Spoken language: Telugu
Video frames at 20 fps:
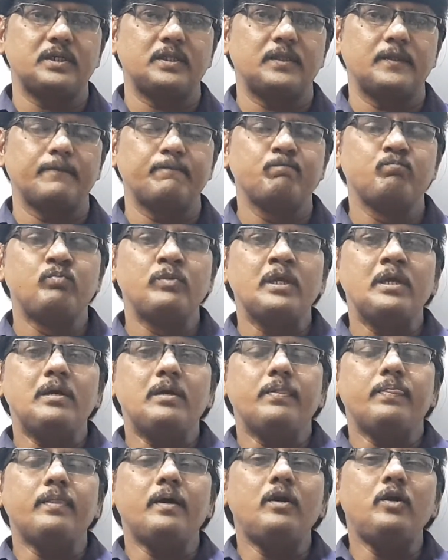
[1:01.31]
చేద్దాం
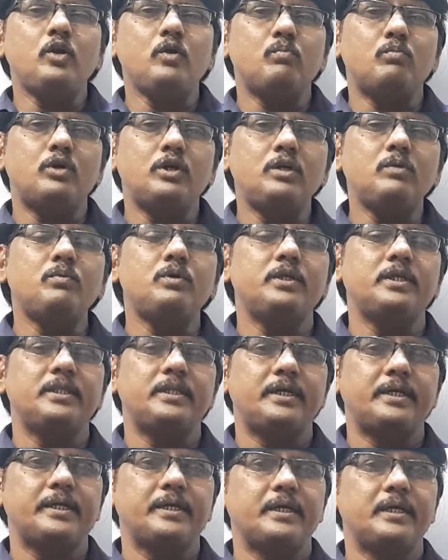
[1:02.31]
దాంట్లో మొట్టమొదటి
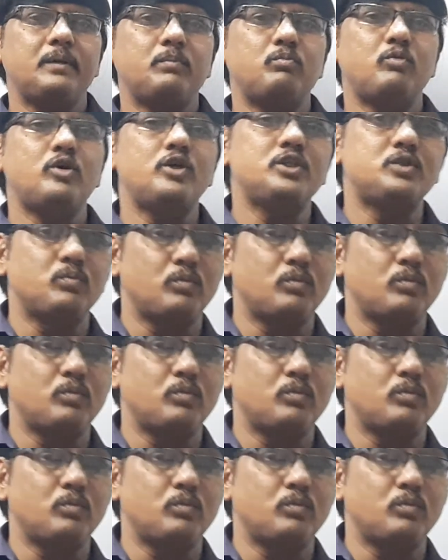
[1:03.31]
ఏంటంటే బోర్డ్స్